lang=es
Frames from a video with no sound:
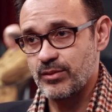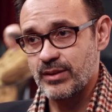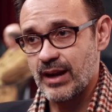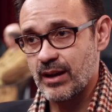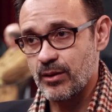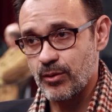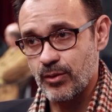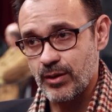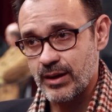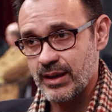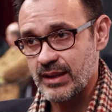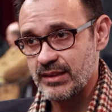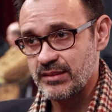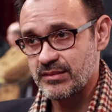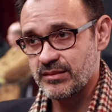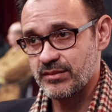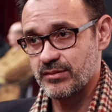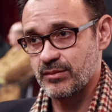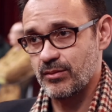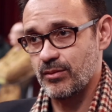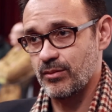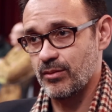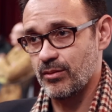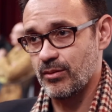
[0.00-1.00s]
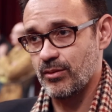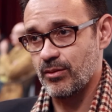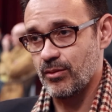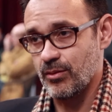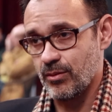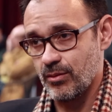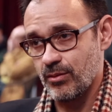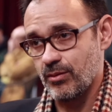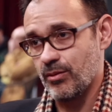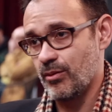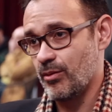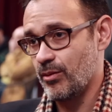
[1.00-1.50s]
durar horas
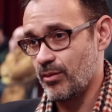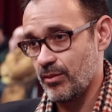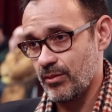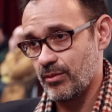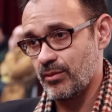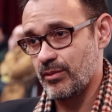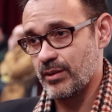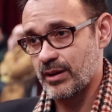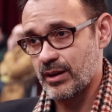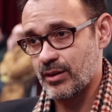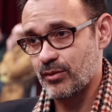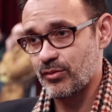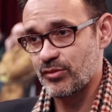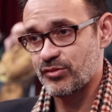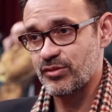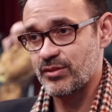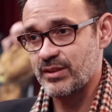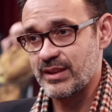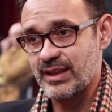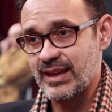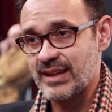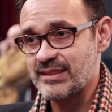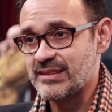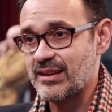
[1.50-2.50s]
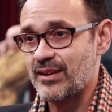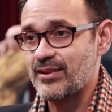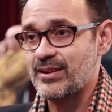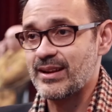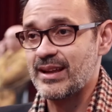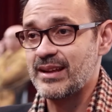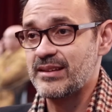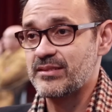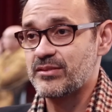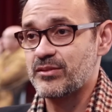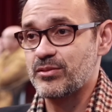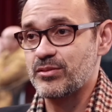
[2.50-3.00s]
o, incluso días, hay
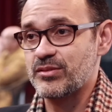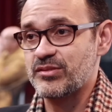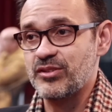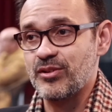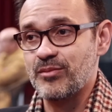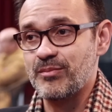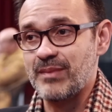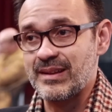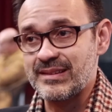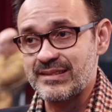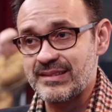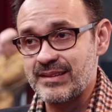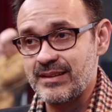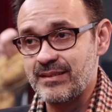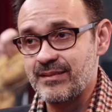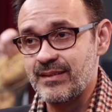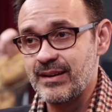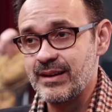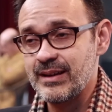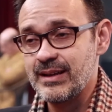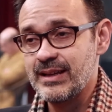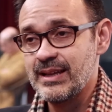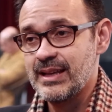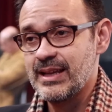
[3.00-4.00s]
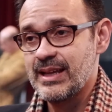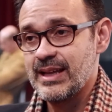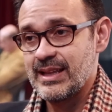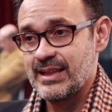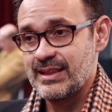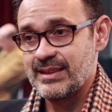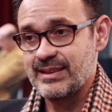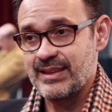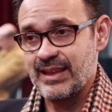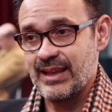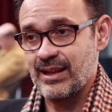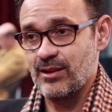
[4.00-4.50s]
una destrucción masiva
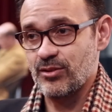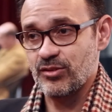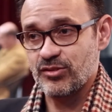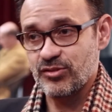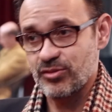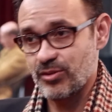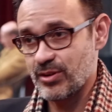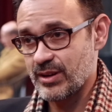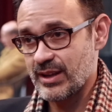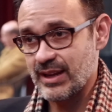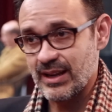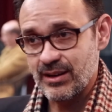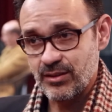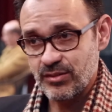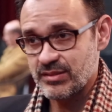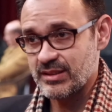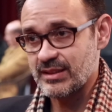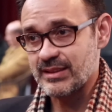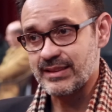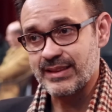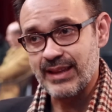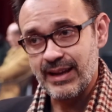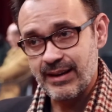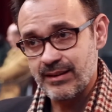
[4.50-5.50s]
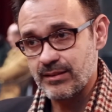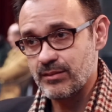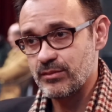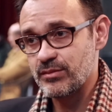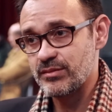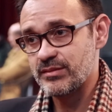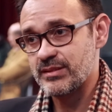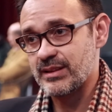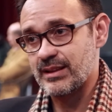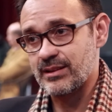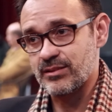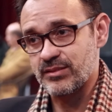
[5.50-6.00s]
de los órganos
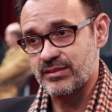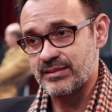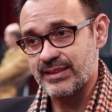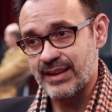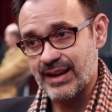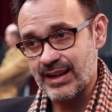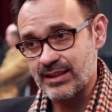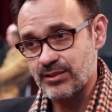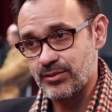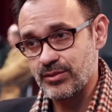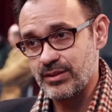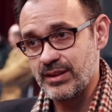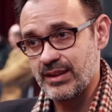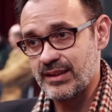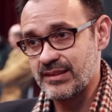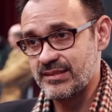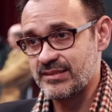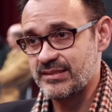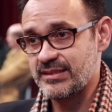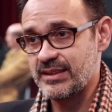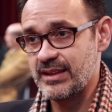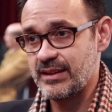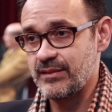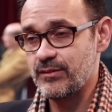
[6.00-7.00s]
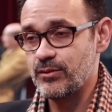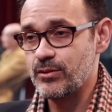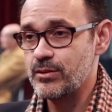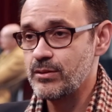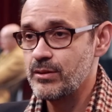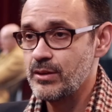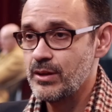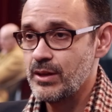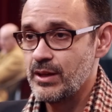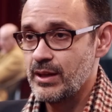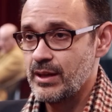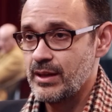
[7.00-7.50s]
internos, del tracto digestivo,
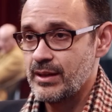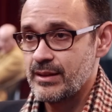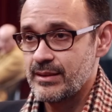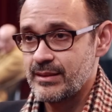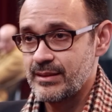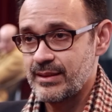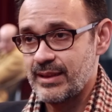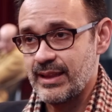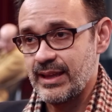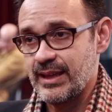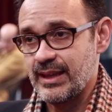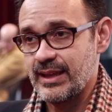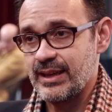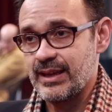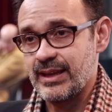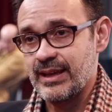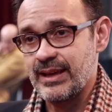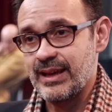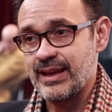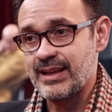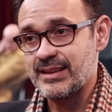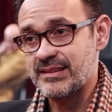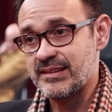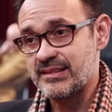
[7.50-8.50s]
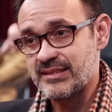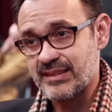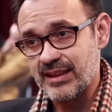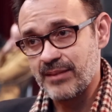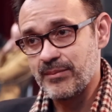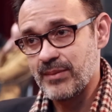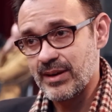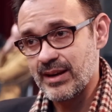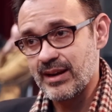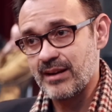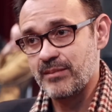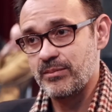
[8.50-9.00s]
del
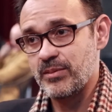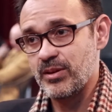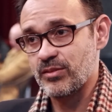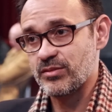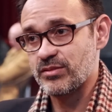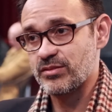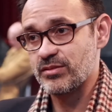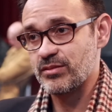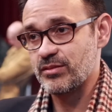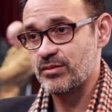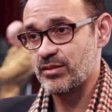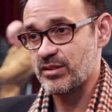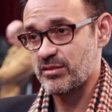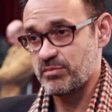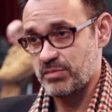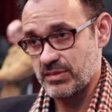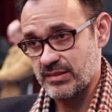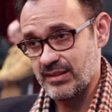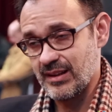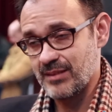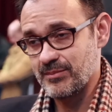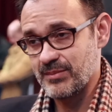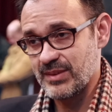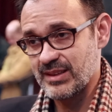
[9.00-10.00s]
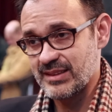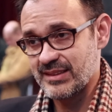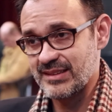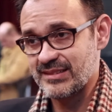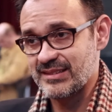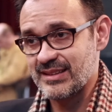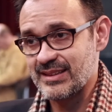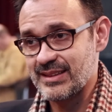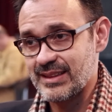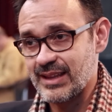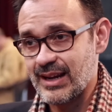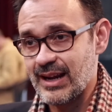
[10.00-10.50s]
sistema nervioso especialmente
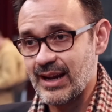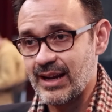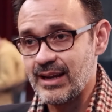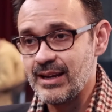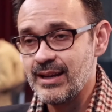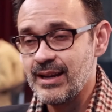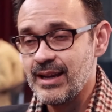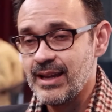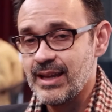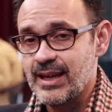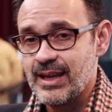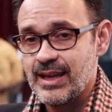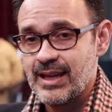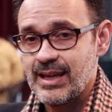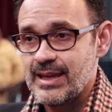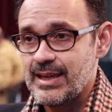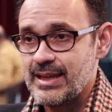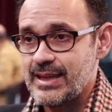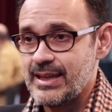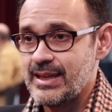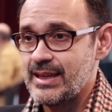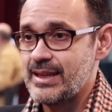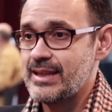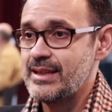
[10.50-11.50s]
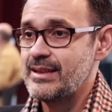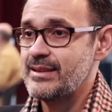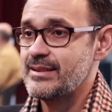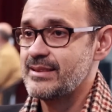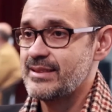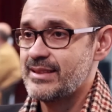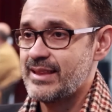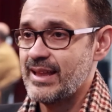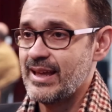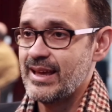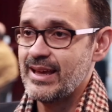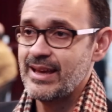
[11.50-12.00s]
central y
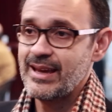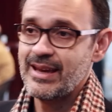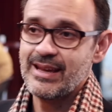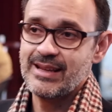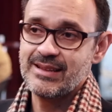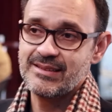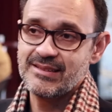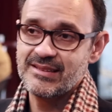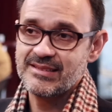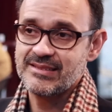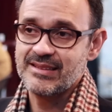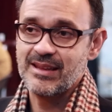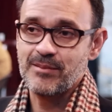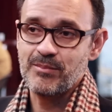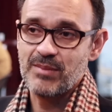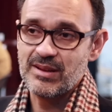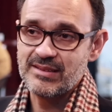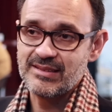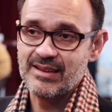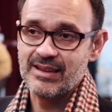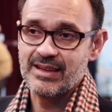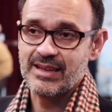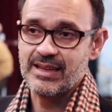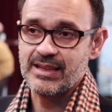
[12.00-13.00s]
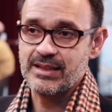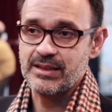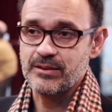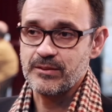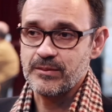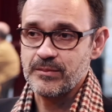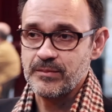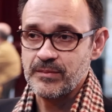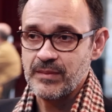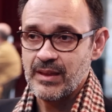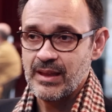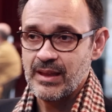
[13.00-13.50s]
del sistema sanguíneo.